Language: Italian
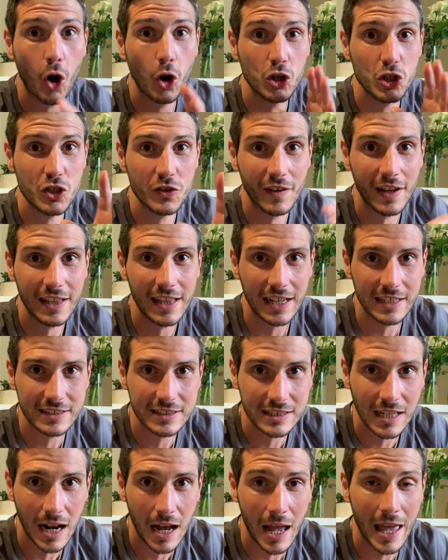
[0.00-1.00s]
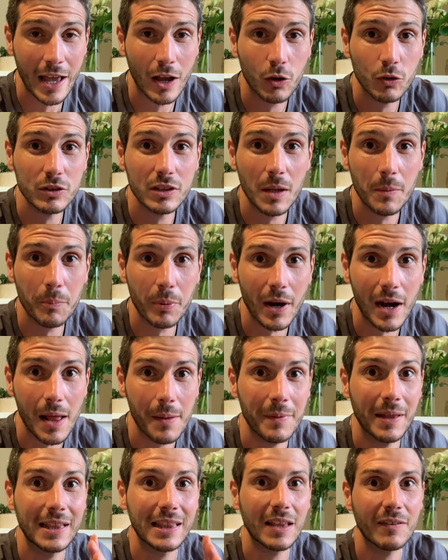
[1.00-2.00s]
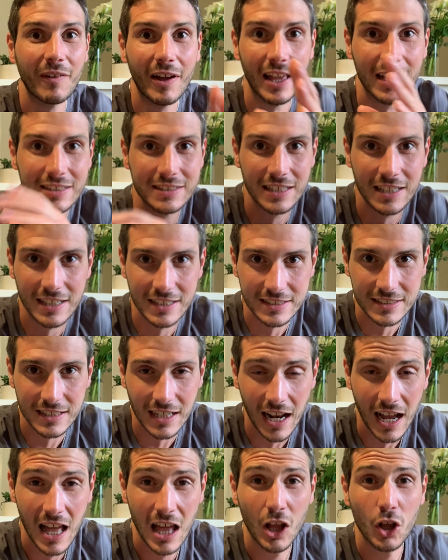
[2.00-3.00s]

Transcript: oggi vai a destra e contemporaneamente vai a sinistra.